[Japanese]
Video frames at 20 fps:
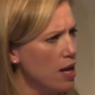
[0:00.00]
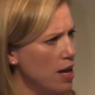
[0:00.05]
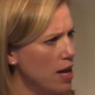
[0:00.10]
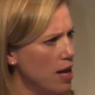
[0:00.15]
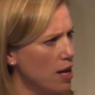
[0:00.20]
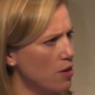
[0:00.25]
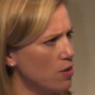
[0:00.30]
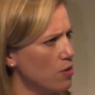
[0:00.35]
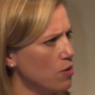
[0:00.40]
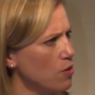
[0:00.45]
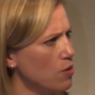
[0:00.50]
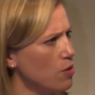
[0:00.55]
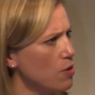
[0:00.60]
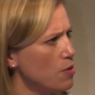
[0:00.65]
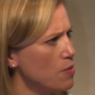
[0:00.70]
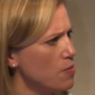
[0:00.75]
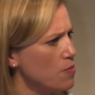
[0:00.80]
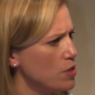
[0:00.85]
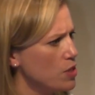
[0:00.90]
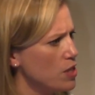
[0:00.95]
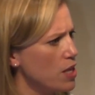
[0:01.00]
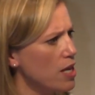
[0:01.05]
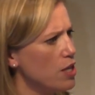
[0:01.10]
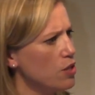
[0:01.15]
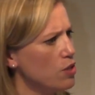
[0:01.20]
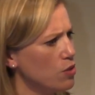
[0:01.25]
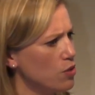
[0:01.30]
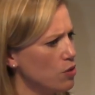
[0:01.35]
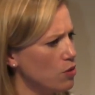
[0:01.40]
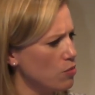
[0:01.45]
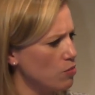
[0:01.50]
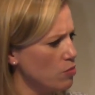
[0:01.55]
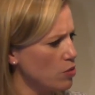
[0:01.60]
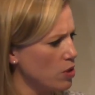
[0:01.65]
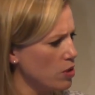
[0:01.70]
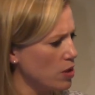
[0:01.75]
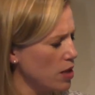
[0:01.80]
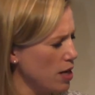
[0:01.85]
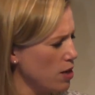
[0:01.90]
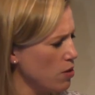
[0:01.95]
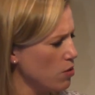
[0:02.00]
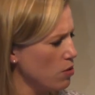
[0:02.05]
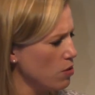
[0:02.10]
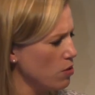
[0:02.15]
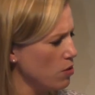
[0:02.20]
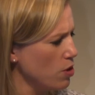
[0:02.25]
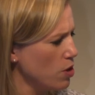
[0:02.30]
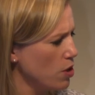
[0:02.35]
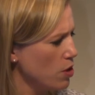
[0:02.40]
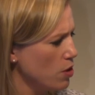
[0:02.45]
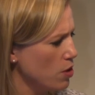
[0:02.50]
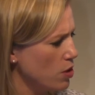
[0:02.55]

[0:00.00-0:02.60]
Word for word: あの最初のあの